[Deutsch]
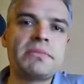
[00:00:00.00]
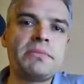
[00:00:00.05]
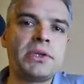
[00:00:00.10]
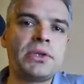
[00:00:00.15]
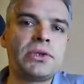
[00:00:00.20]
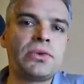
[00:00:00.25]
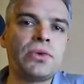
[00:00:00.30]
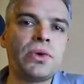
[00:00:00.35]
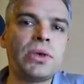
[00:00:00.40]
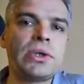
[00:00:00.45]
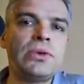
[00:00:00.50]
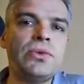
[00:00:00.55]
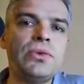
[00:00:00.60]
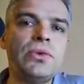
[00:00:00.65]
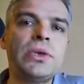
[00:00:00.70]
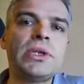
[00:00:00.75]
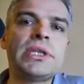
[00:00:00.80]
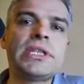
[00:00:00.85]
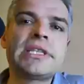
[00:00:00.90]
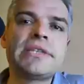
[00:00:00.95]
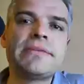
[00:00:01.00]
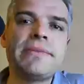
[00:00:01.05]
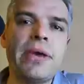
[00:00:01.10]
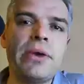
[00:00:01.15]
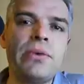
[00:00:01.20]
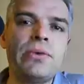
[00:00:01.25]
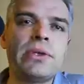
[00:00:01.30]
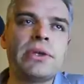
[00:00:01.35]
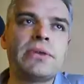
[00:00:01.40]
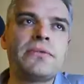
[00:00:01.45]
betrug nur
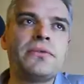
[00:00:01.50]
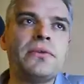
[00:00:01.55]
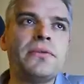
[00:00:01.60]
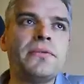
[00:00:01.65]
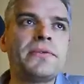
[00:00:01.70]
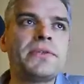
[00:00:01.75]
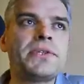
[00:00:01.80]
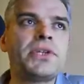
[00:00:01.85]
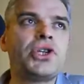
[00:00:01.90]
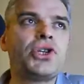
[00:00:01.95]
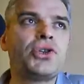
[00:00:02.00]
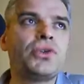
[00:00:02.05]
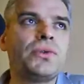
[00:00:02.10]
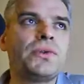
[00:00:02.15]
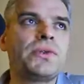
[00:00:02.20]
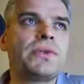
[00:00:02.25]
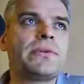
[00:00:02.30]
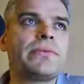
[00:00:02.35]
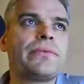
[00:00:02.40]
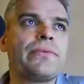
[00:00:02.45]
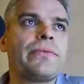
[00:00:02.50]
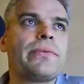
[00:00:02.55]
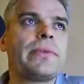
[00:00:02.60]
250 Schuss.